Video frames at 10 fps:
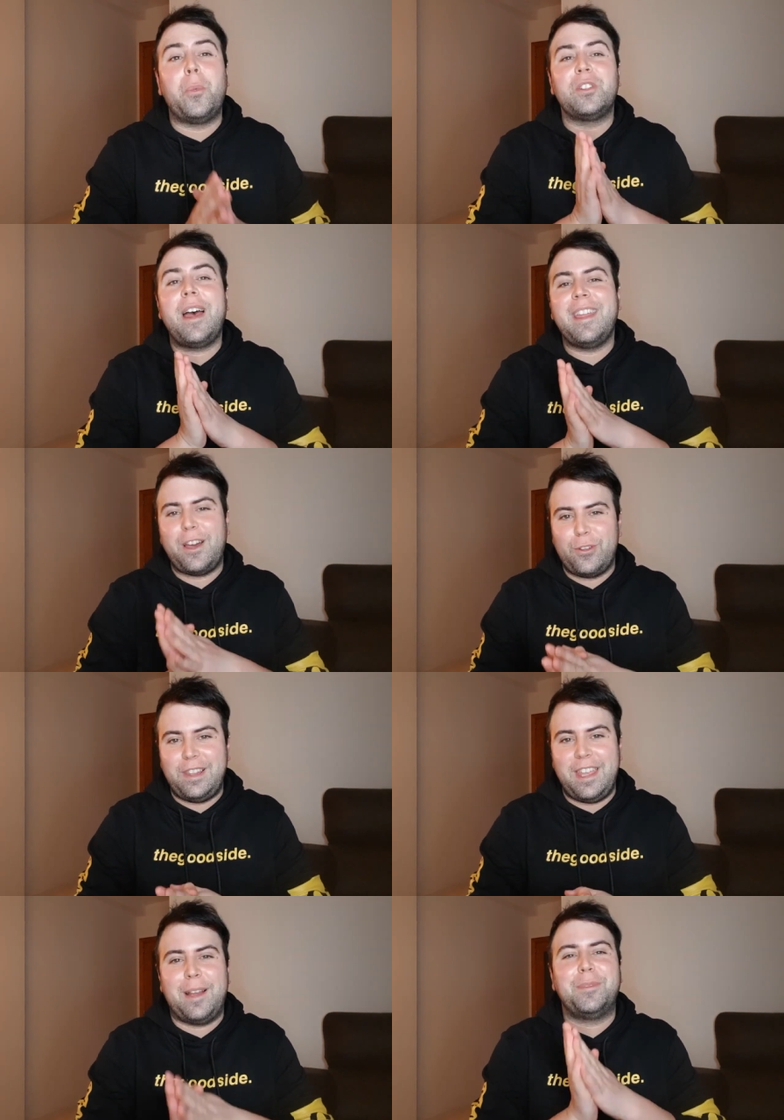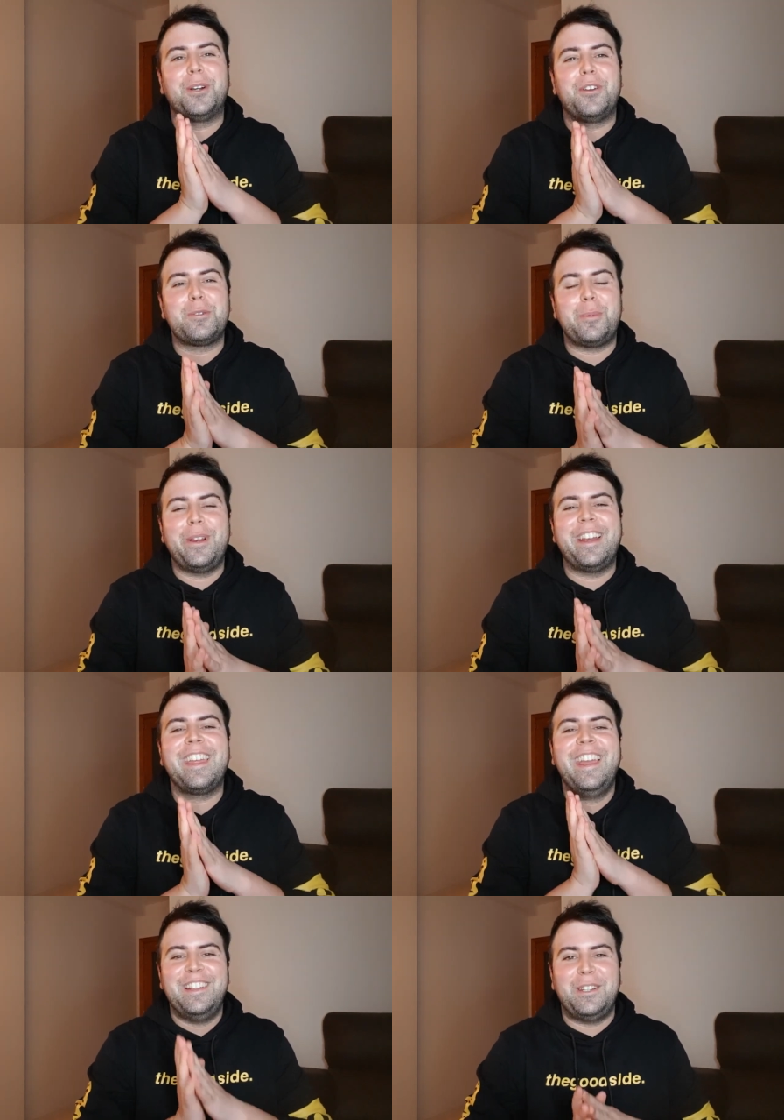Pues ha llegado el día, tengo el spoiler,
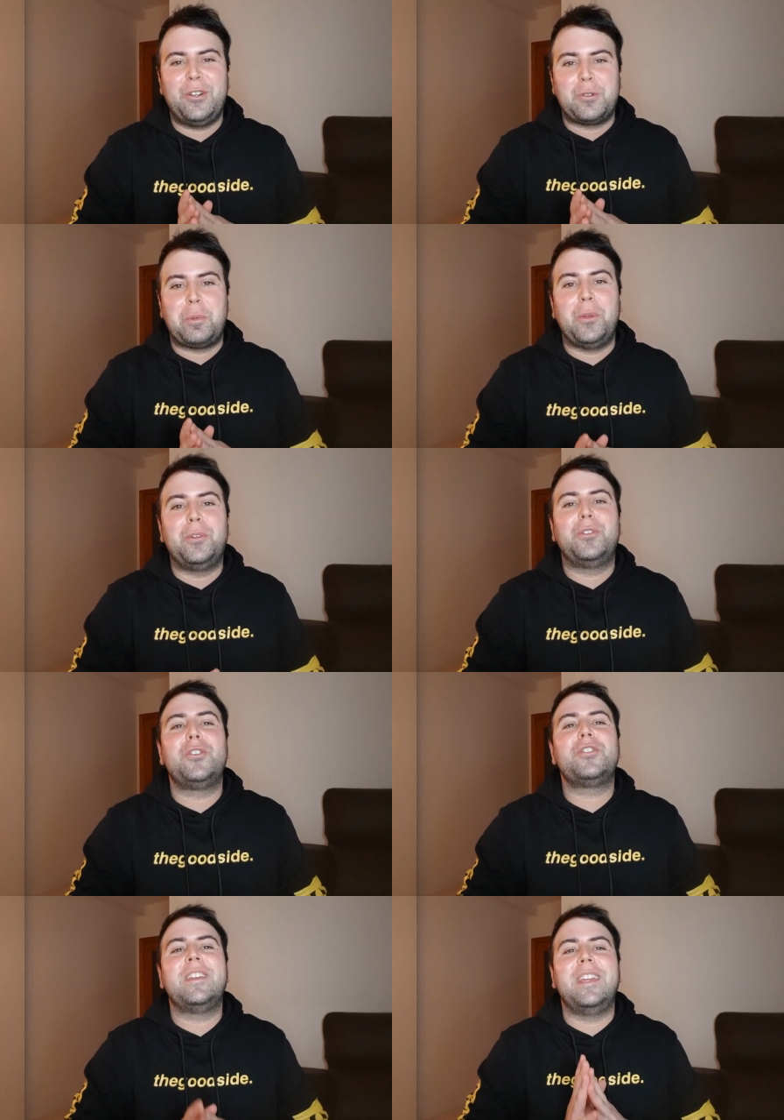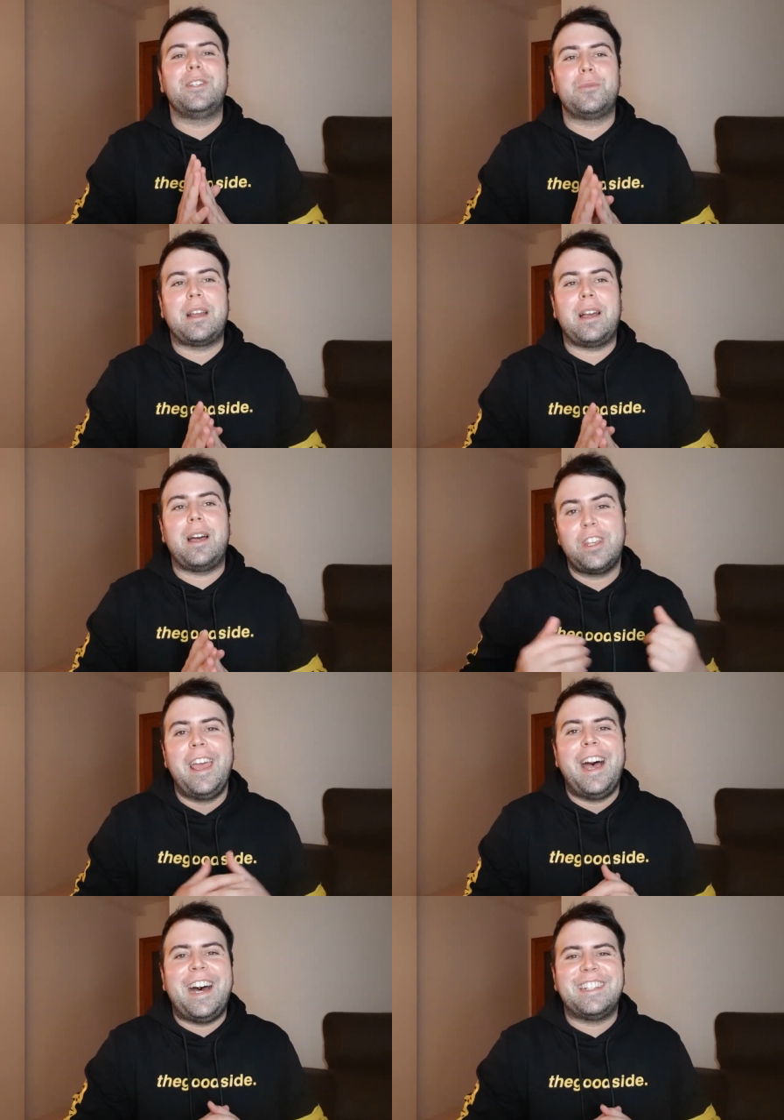tengo los productos y es una caja,
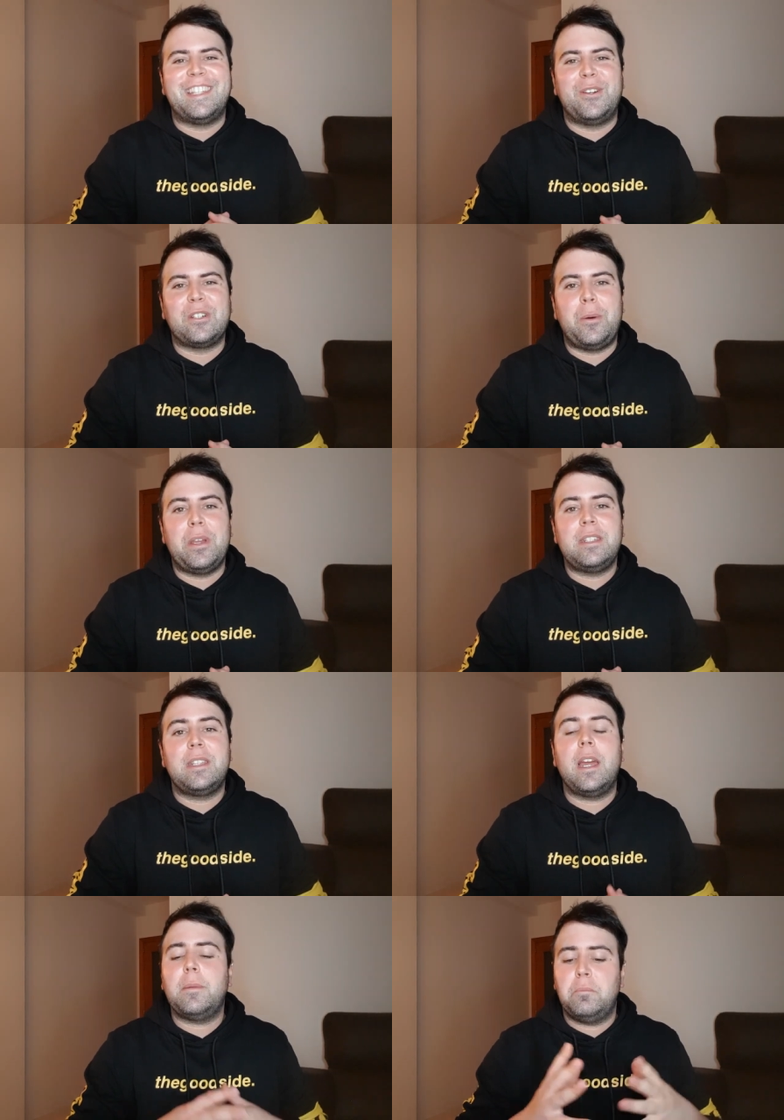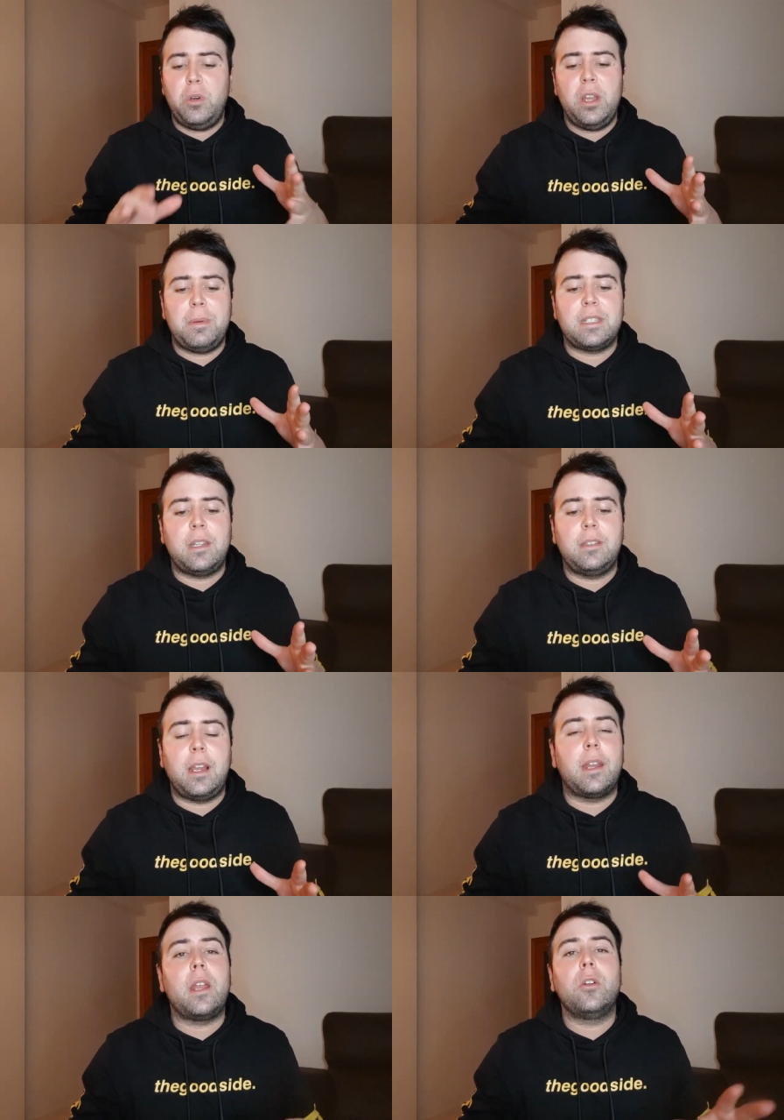así que os la voy a enseñar, voy a ir bastante
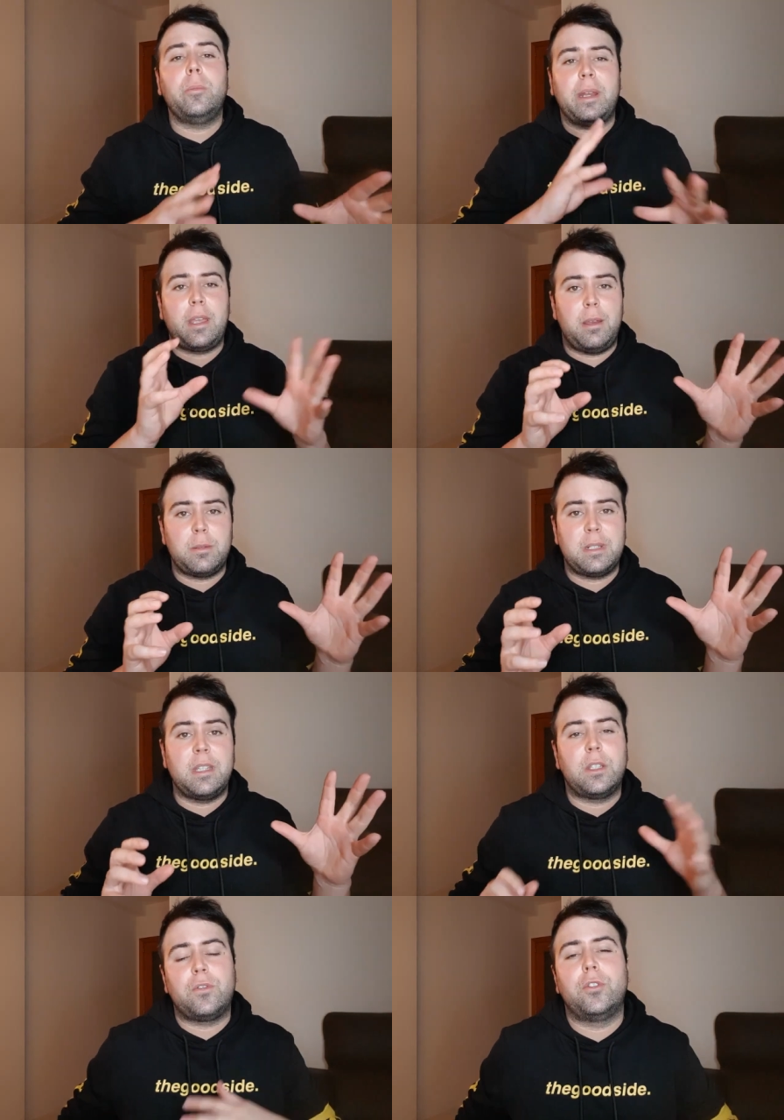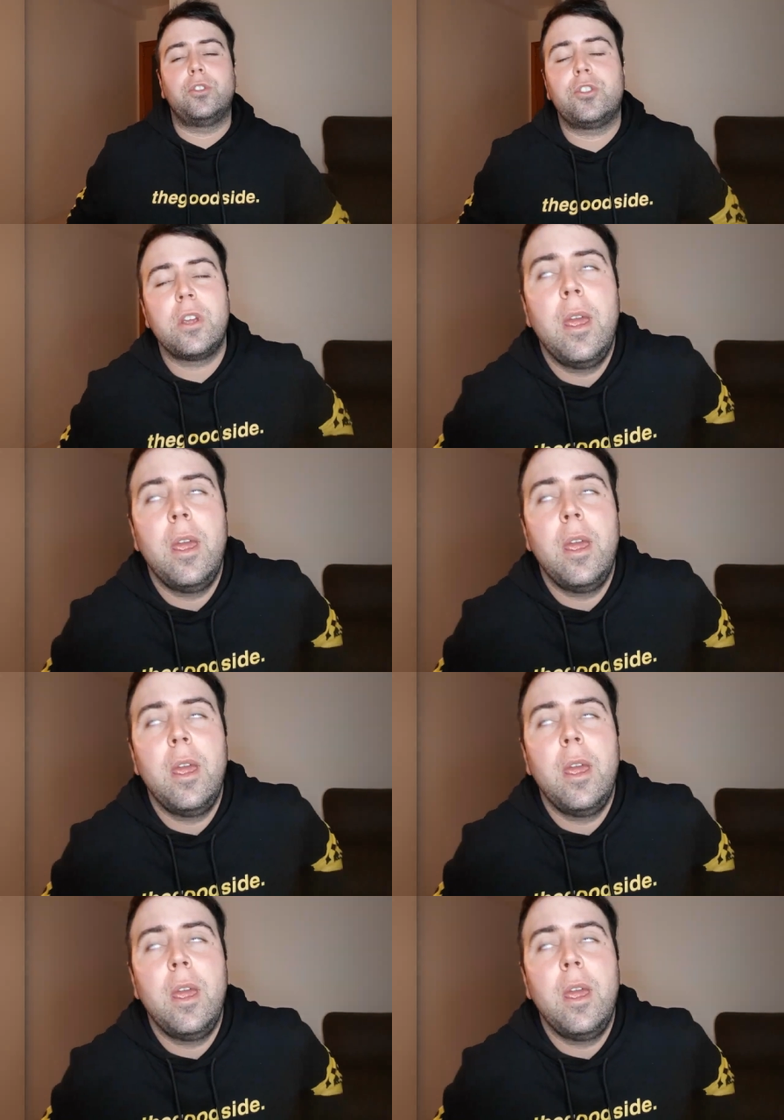al grano, para que veáis bastantes fotos,